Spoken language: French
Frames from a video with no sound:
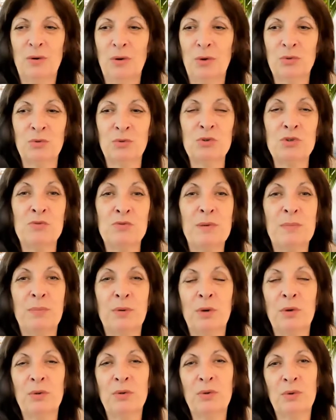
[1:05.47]
entre autres je vais
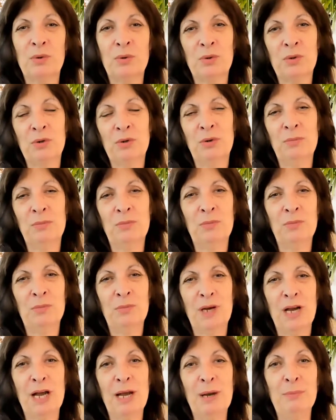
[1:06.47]
prendre
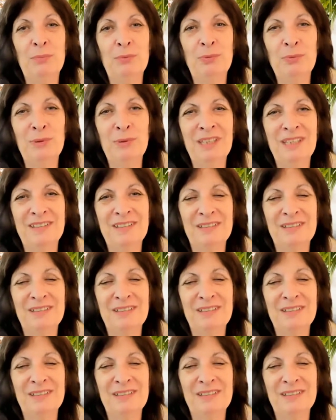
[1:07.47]
comme appui,